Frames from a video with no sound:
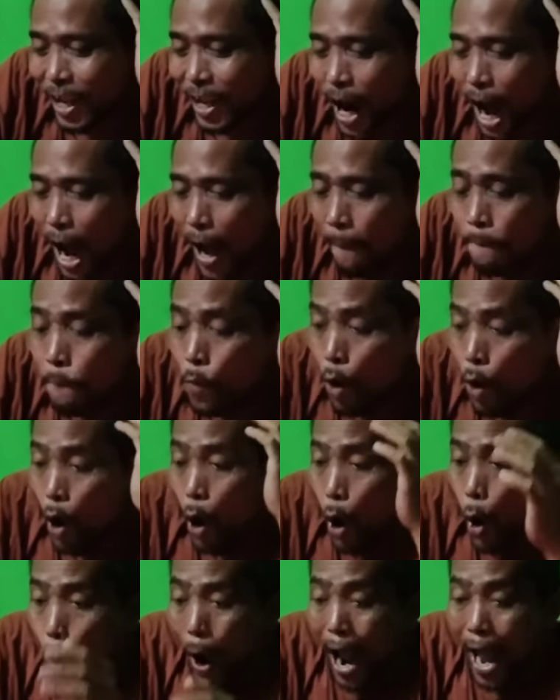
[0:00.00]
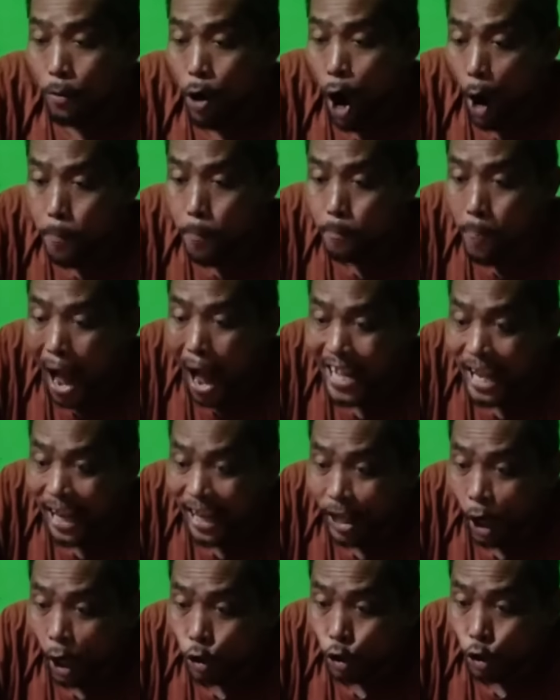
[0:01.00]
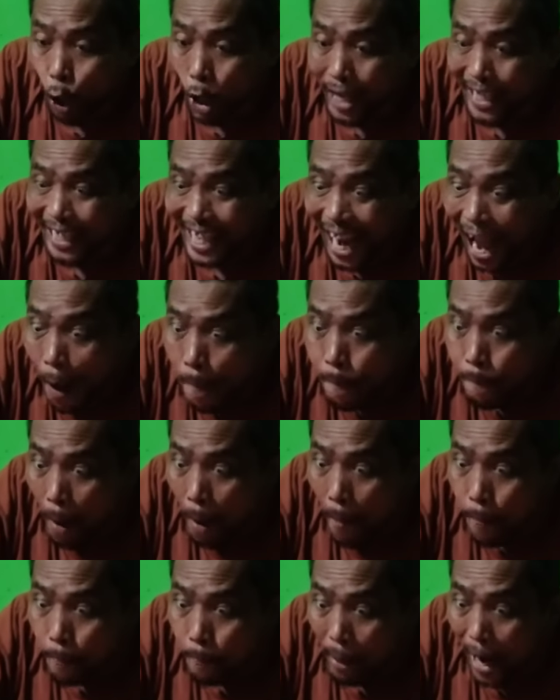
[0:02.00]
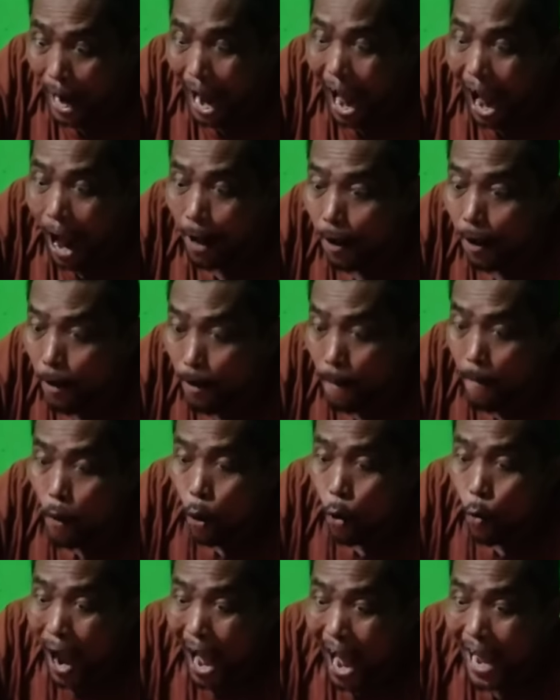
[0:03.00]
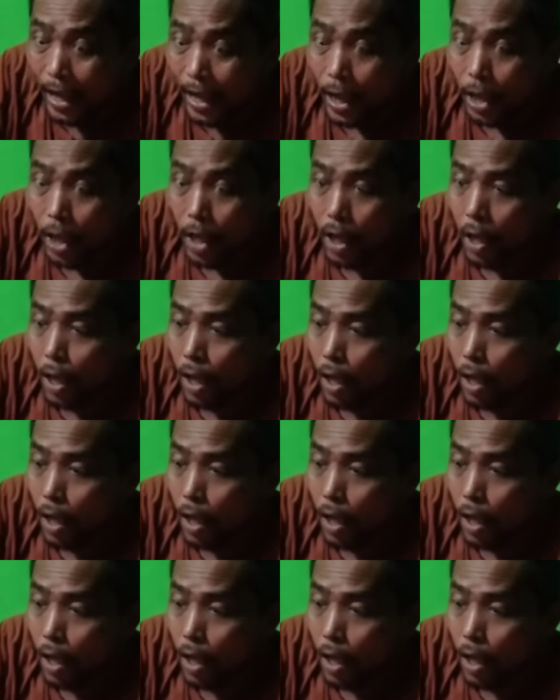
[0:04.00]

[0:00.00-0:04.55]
Nggak. Woi, wong banyak ini untuk kapal PA. Woi.